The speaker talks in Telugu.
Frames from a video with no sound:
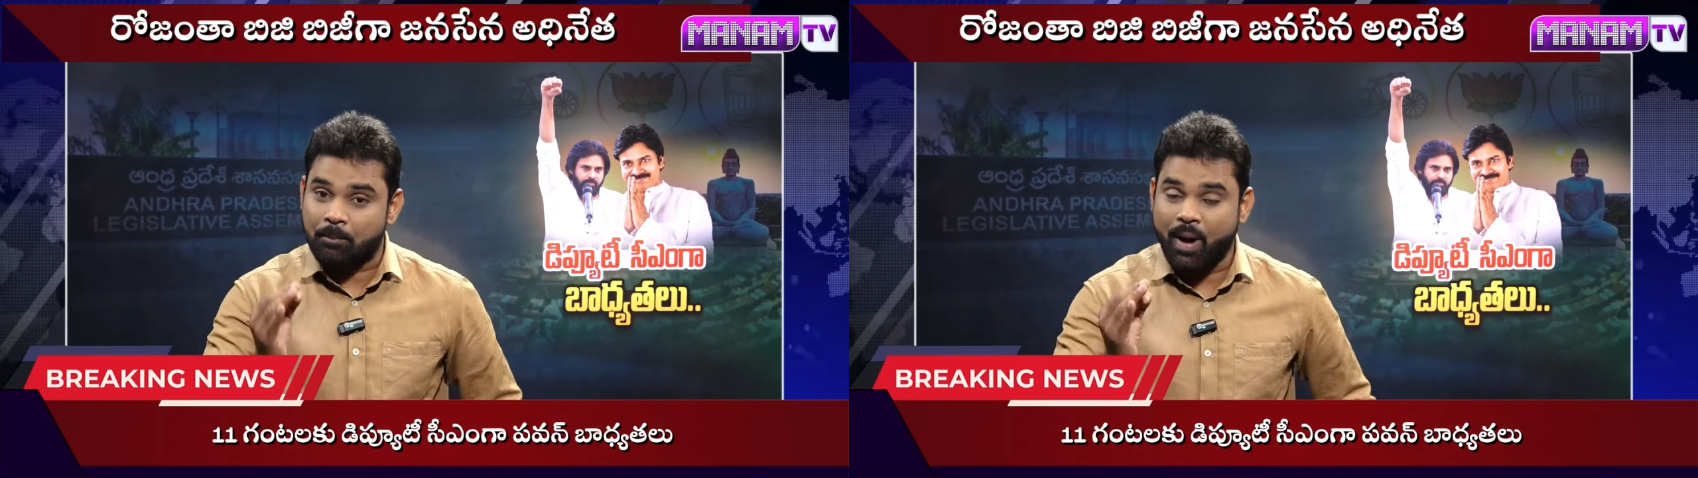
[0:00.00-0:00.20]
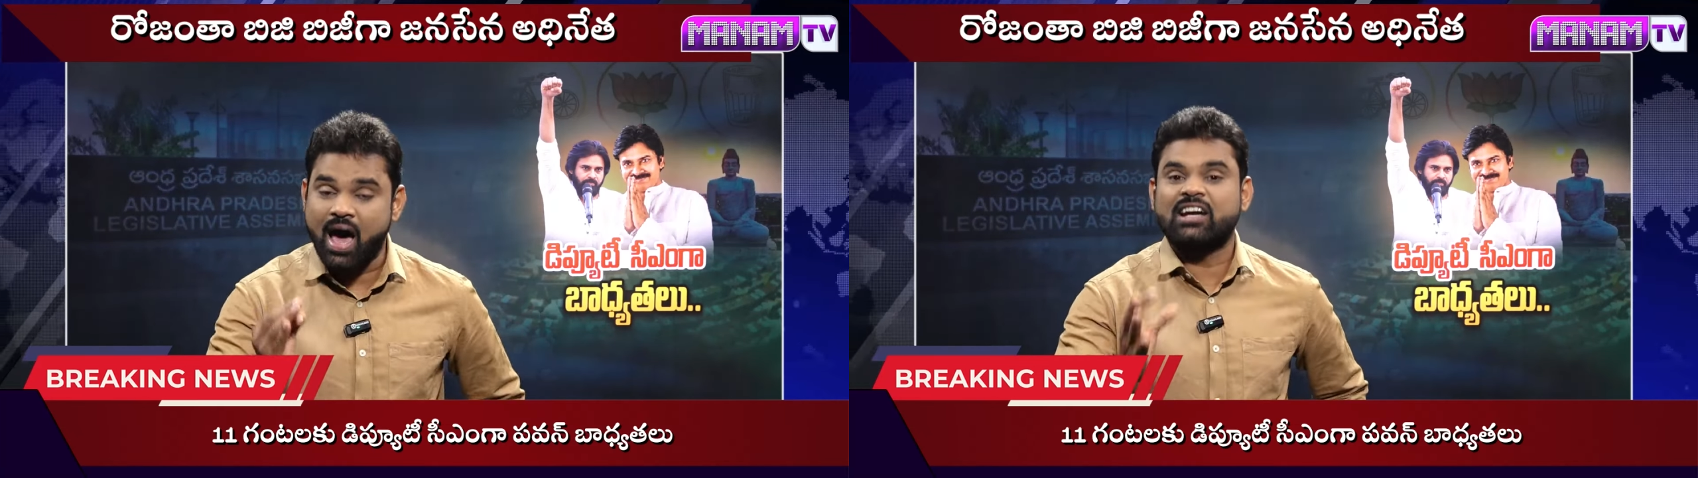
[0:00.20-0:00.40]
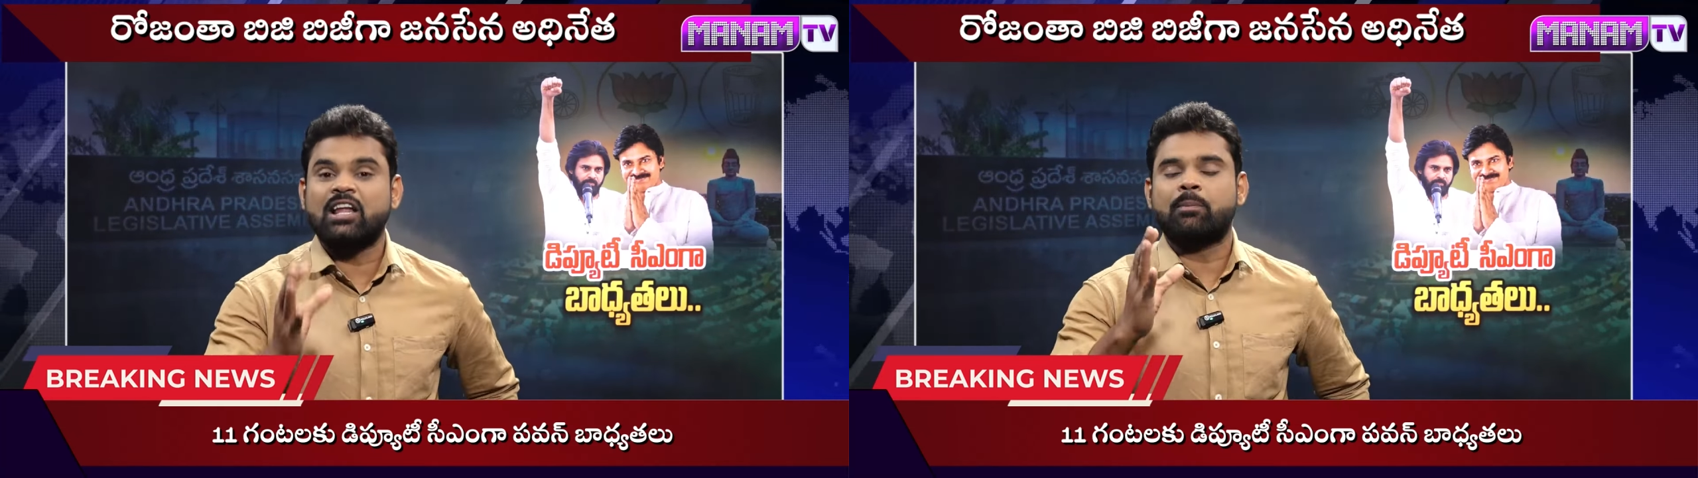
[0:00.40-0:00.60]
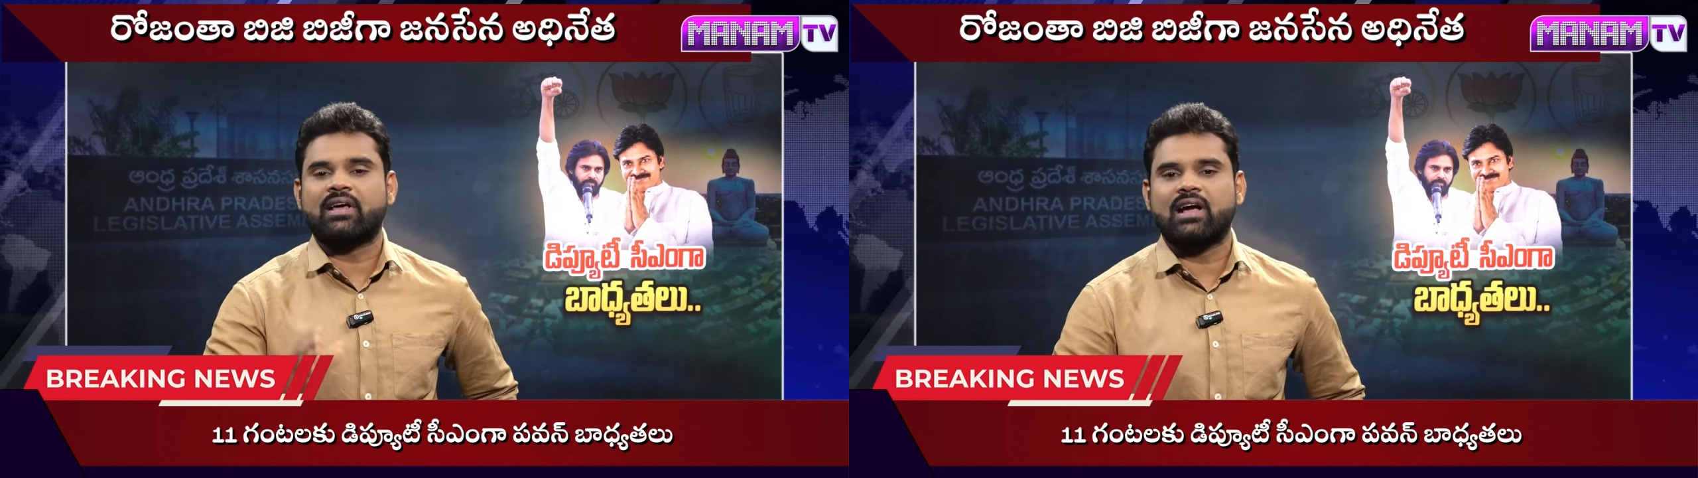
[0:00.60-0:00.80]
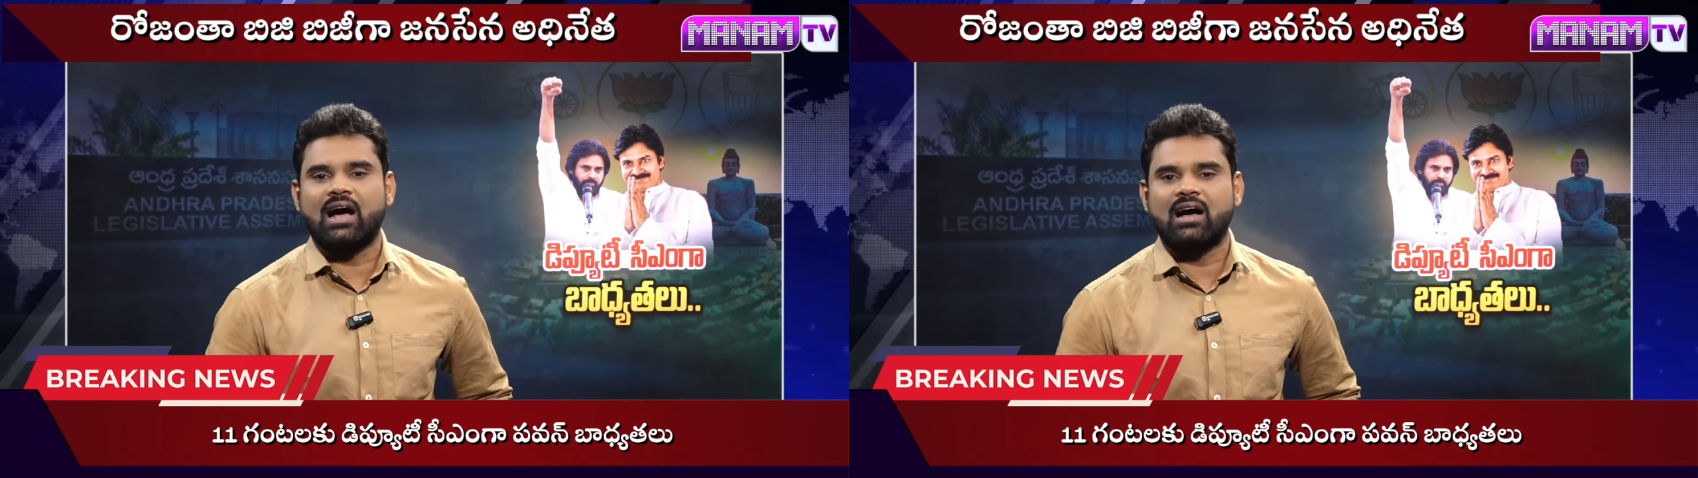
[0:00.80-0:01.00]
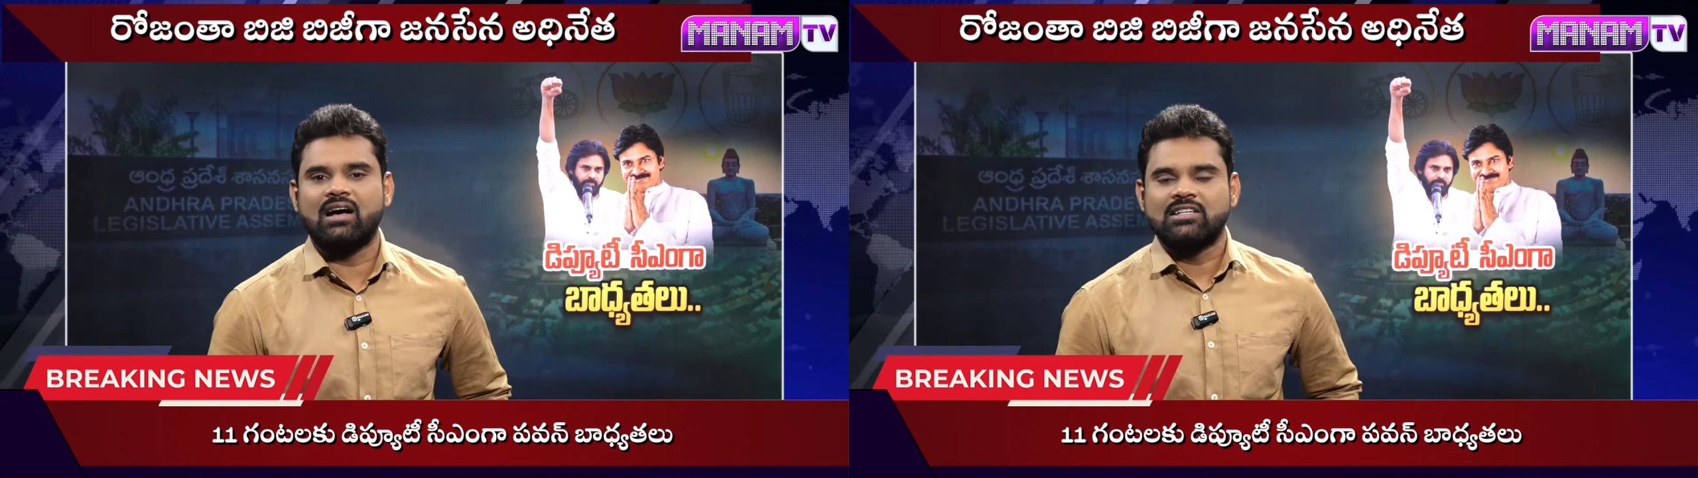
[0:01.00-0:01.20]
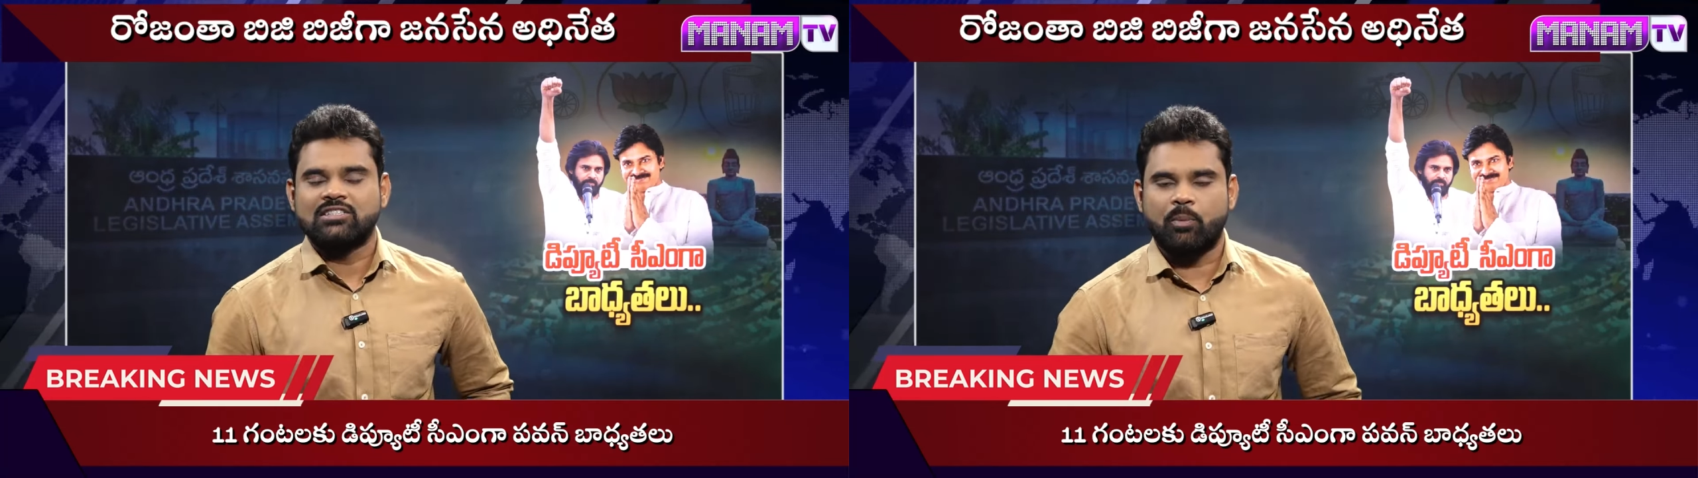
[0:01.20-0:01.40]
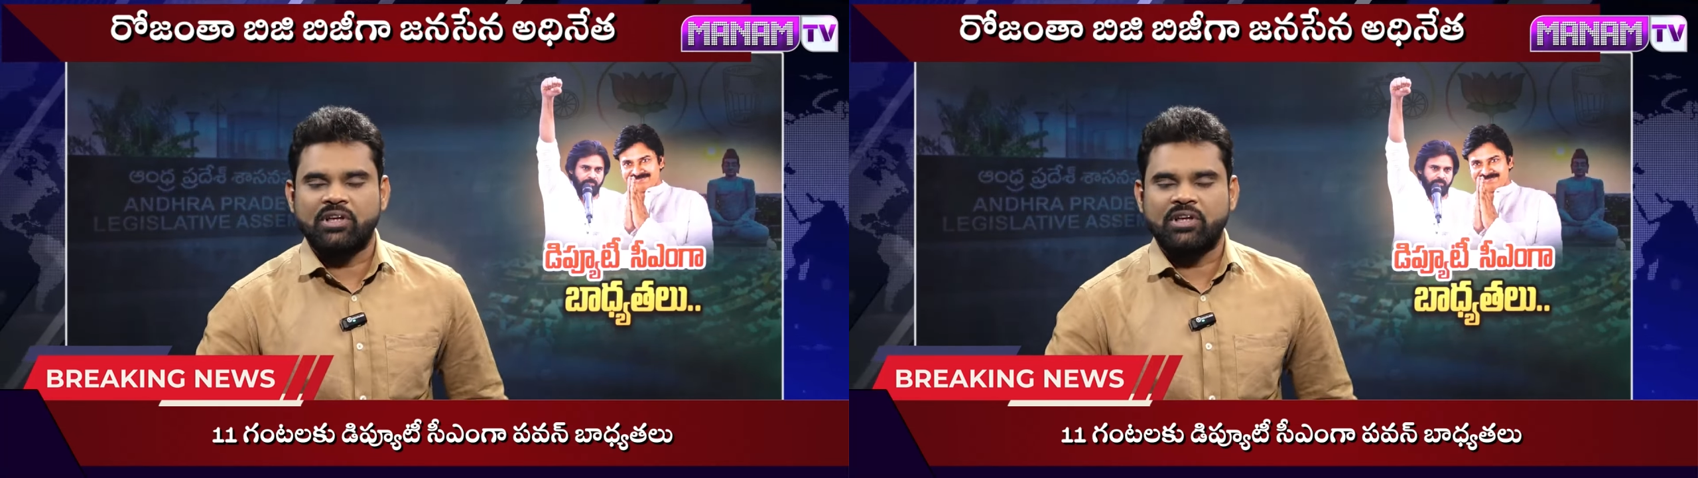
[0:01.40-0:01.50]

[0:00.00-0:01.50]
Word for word: పాలనా పరంగా సో